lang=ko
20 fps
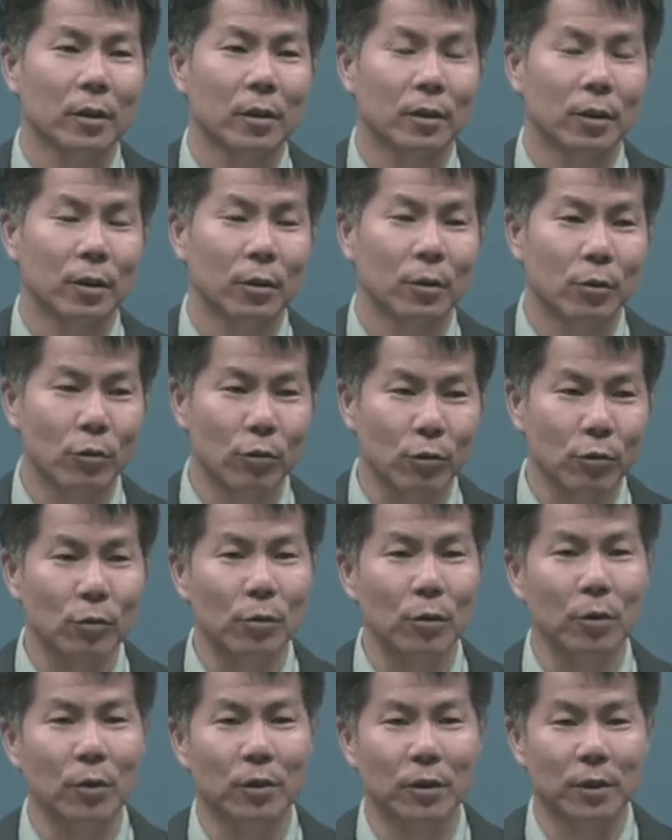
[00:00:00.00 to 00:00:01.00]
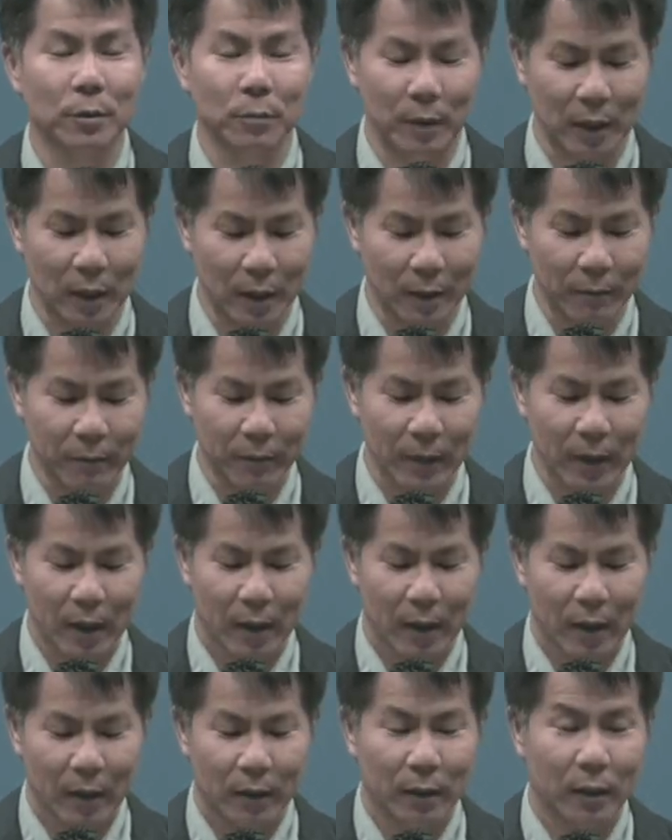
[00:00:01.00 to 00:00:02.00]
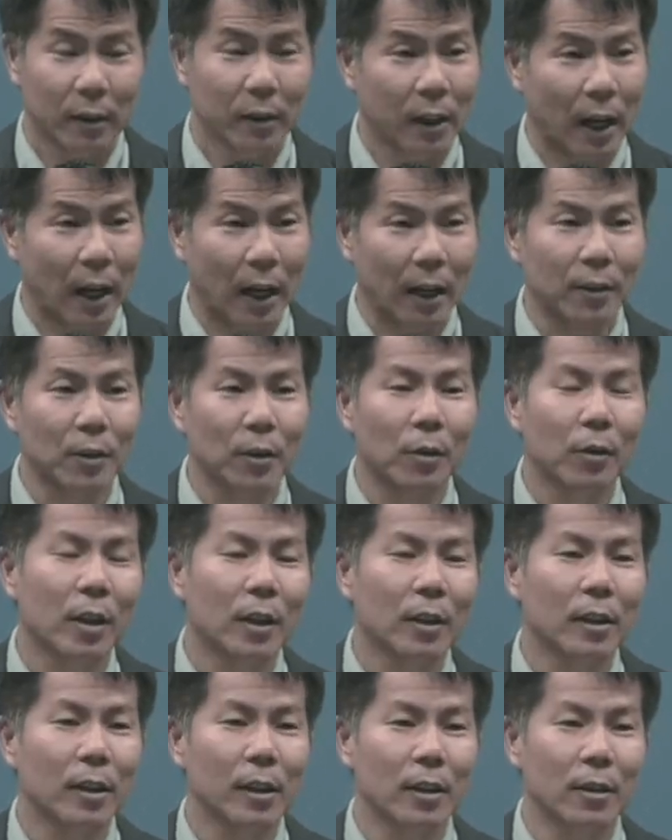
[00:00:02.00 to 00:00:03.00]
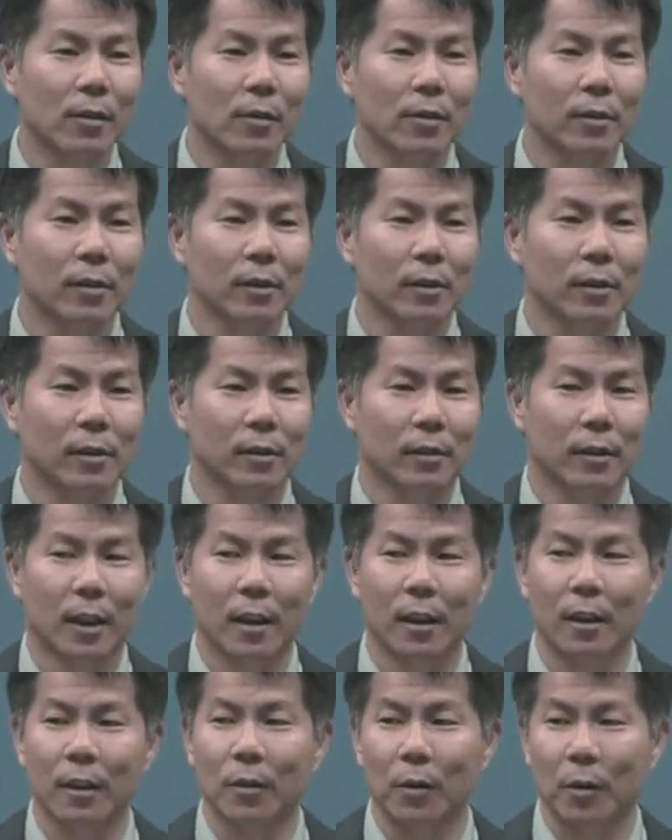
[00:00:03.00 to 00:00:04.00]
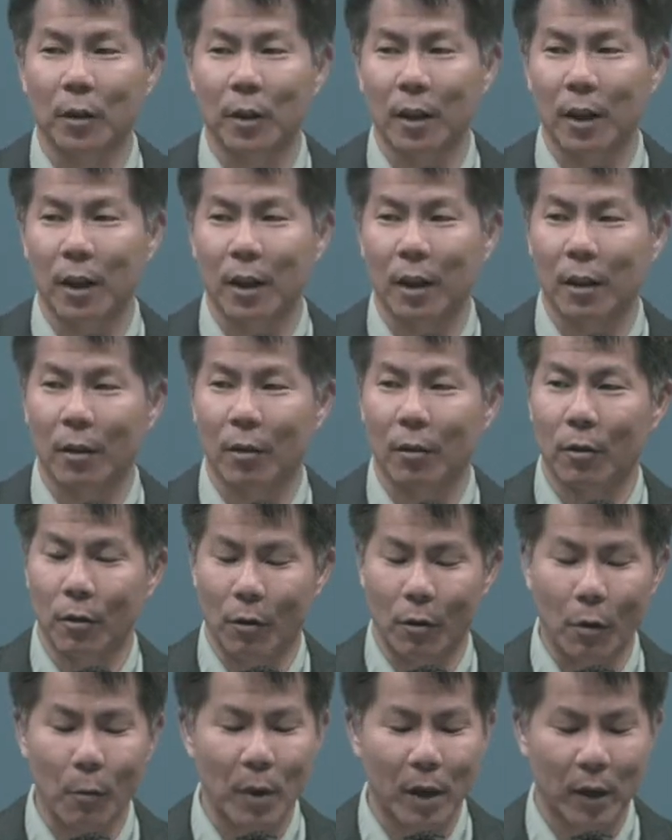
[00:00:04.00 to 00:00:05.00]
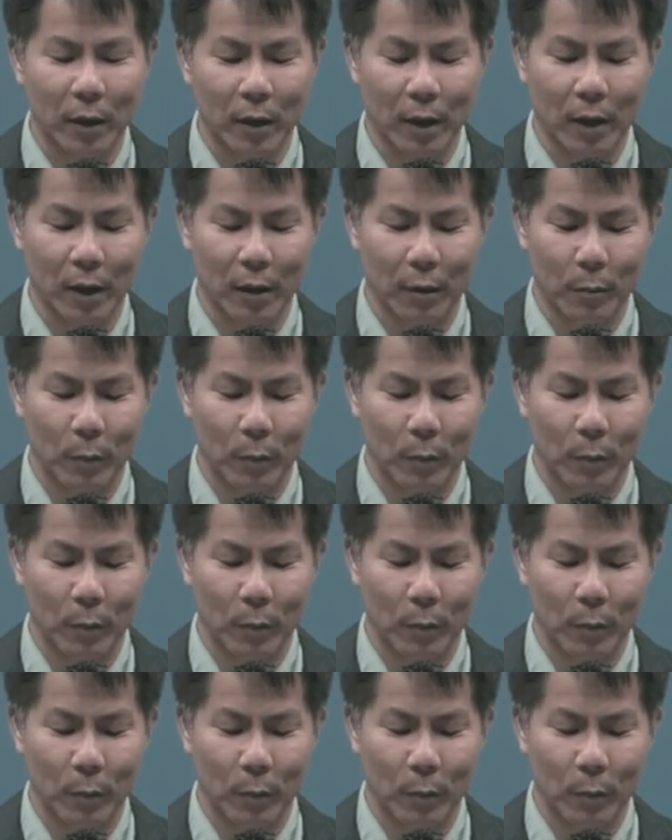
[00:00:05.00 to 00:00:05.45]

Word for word: 그리고 충고였습니다. 강력하게 이것을 내가 너에게 엄하게